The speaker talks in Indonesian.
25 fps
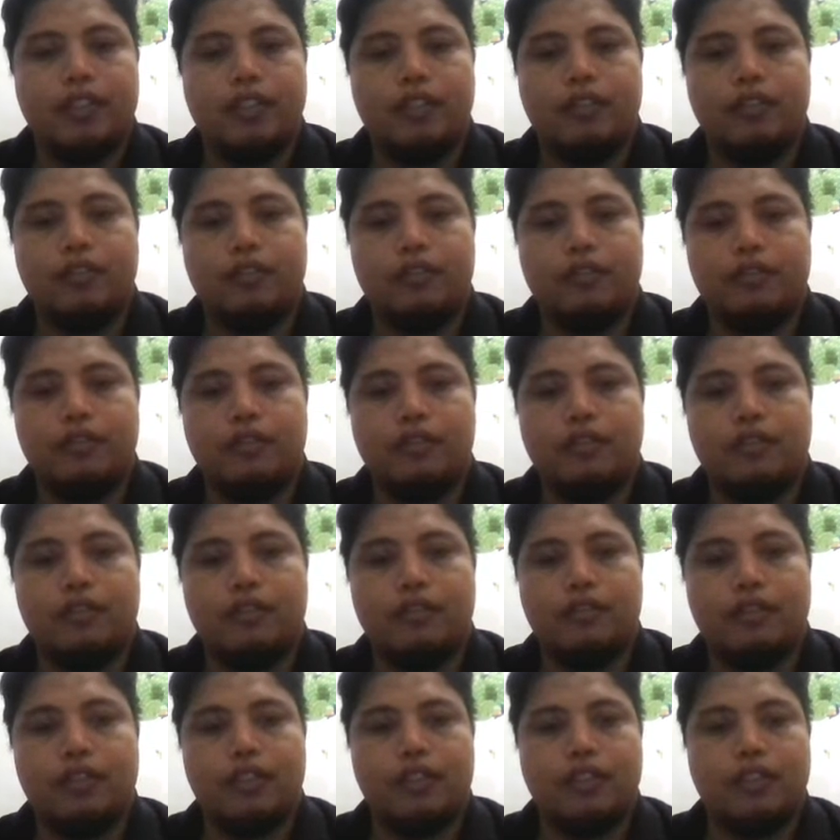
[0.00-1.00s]
Untuk
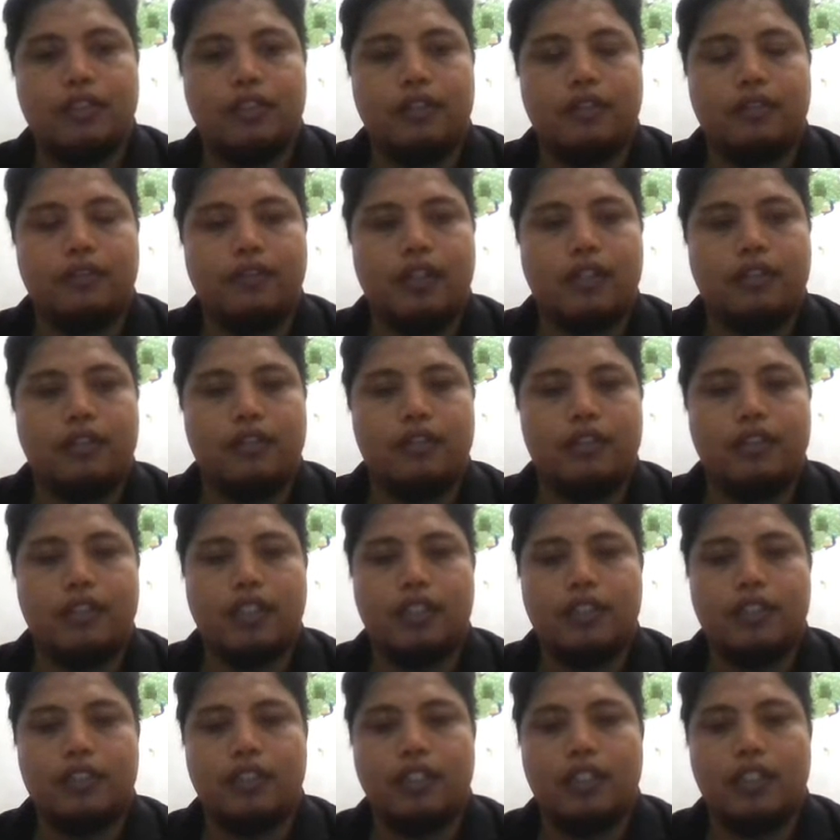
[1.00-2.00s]
di
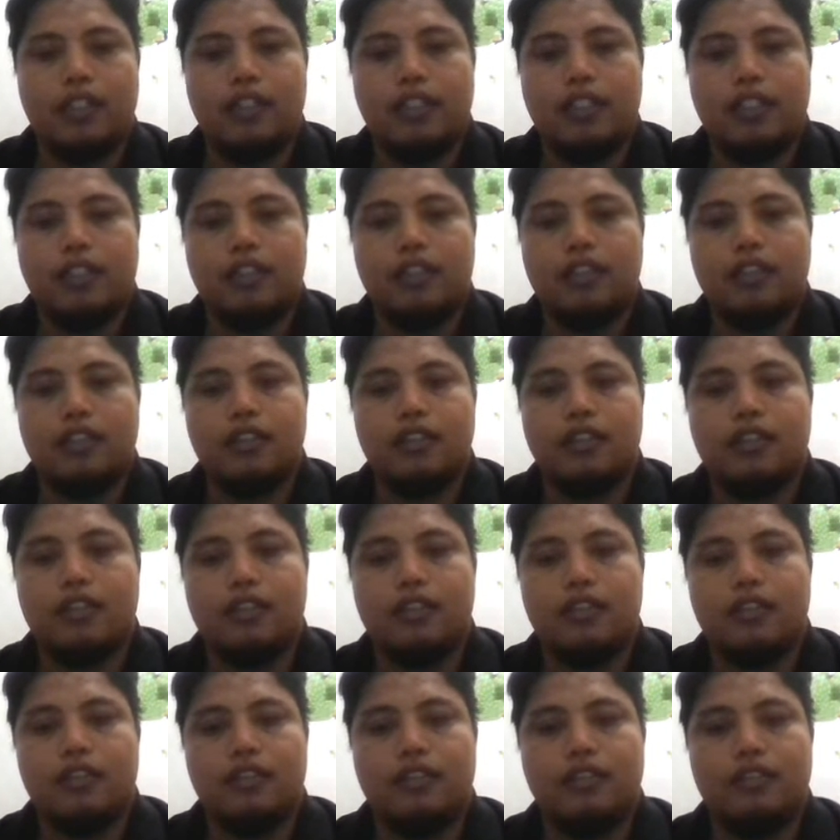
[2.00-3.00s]
Fakultas Teknik
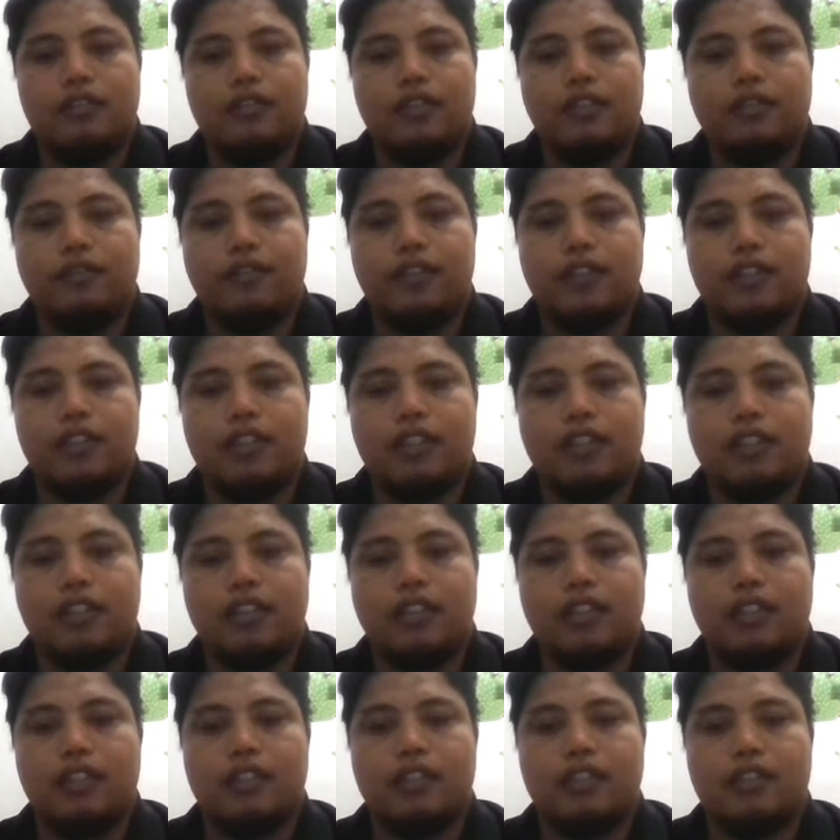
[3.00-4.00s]

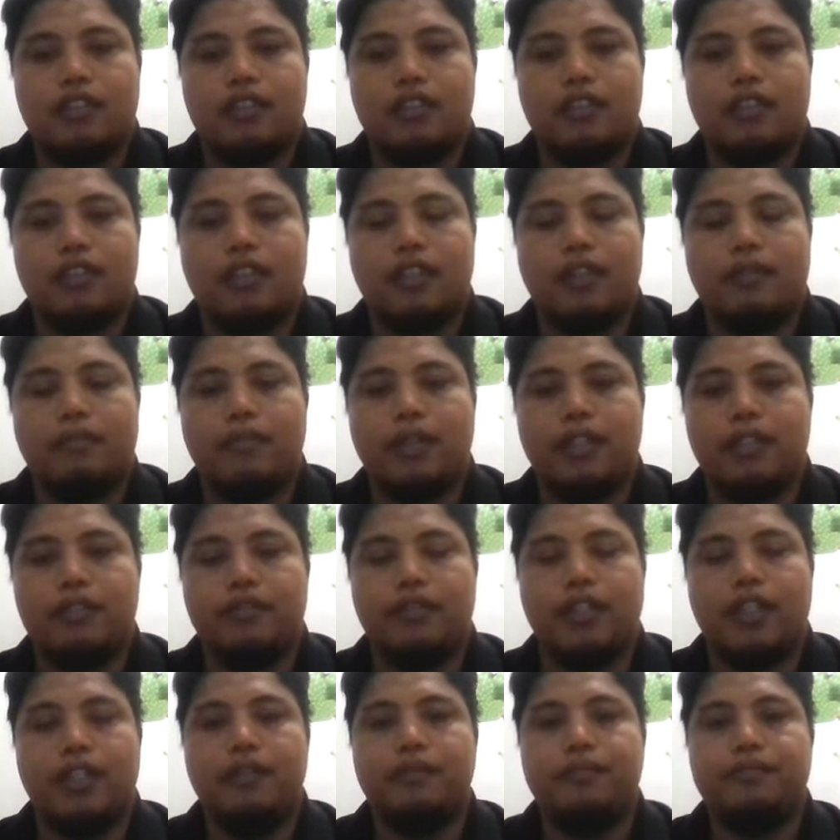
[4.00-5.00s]
Universitas Islam Madura